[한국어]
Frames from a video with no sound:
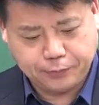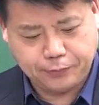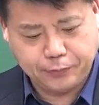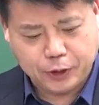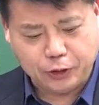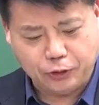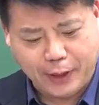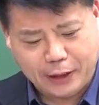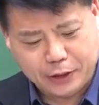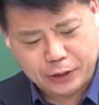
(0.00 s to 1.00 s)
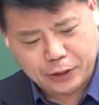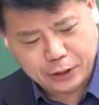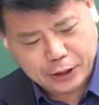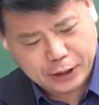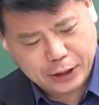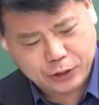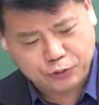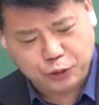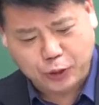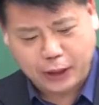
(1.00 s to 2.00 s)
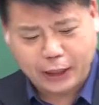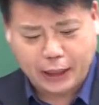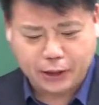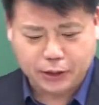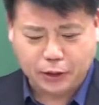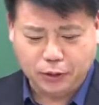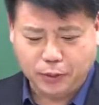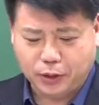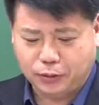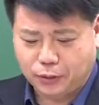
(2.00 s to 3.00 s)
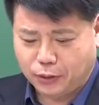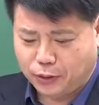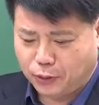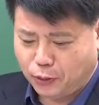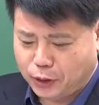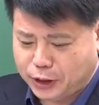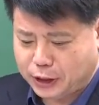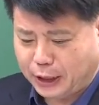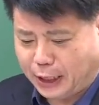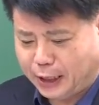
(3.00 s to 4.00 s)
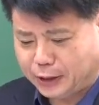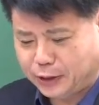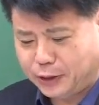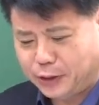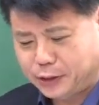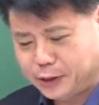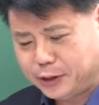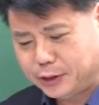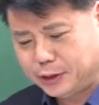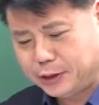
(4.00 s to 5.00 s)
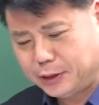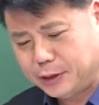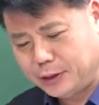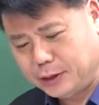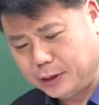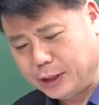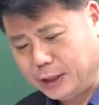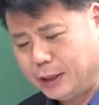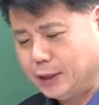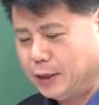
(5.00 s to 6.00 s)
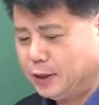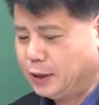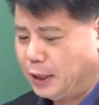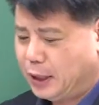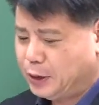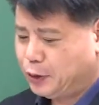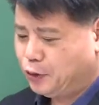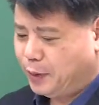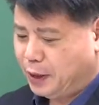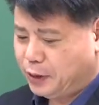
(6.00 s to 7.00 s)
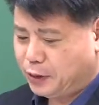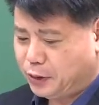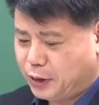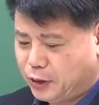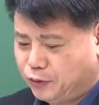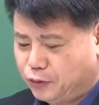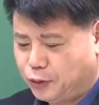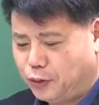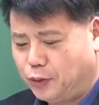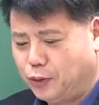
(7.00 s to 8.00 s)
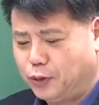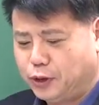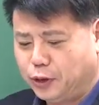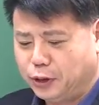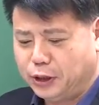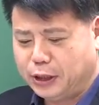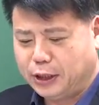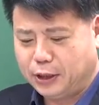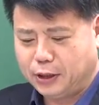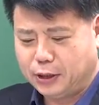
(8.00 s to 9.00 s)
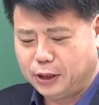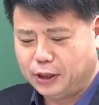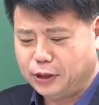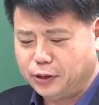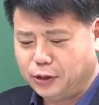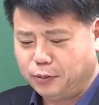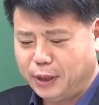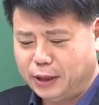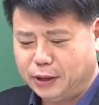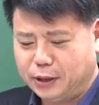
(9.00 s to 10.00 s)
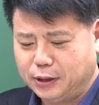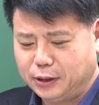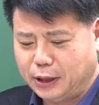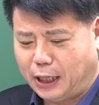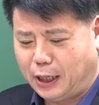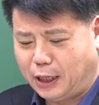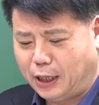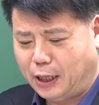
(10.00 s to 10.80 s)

음, 직류발전기 구조에 대한 설명으로 옳지 않은 것은 자 직류발전기 구조 전기자는 기전력 만든다